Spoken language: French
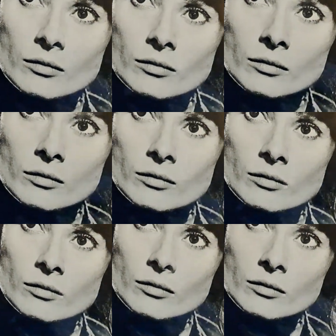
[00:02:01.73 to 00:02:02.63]
Audrey
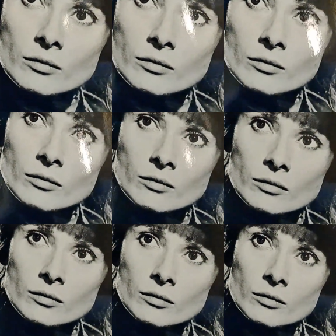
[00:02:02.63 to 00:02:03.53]
Hepburn y a une
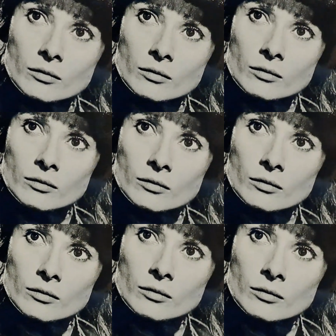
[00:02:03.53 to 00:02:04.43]
performance absolument
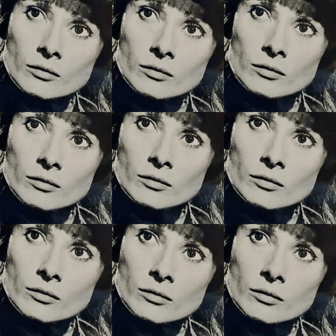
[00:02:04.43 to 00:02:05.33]
incroyable, une double
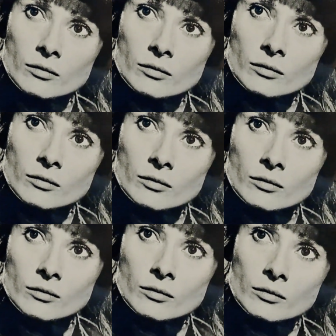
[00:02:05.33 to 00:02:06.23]
performance
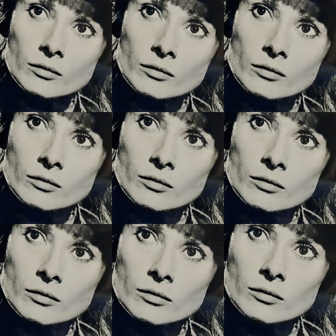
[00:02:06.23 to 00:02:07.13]
d'ailleurs. Euh,
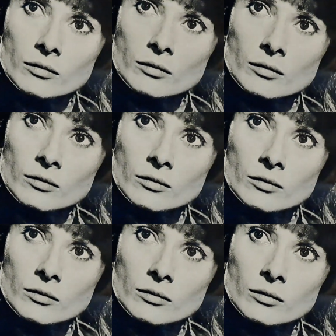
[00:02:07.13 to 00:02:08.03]
elle était nominée à
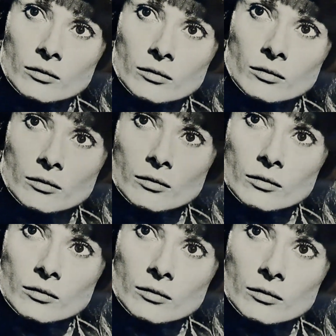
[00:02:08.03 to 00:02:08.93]
l'Oscar cette année,
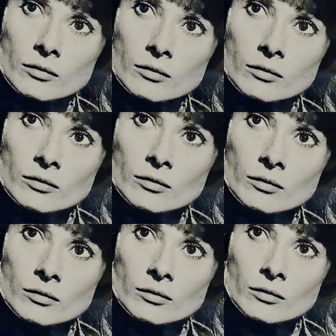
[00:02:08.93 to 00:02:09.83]
euh, cette
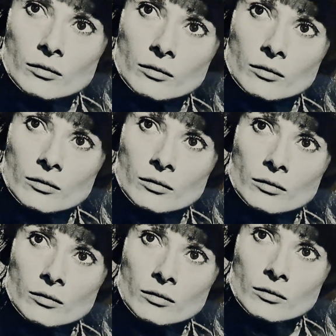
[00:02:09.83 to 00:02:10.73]
année-là, et
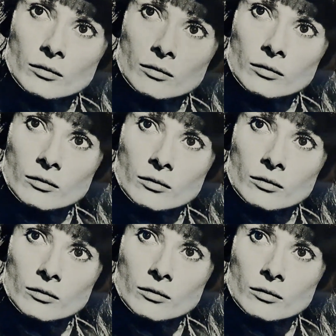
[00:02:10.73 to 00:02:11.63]
elle aurait dû avoir
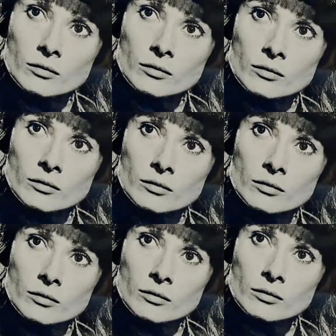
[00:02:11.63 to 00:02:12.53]
l'Oscar, c'était vraiment
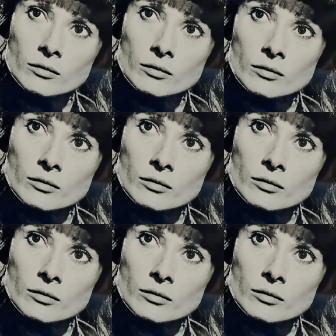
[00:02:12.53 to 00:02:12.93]
mérité.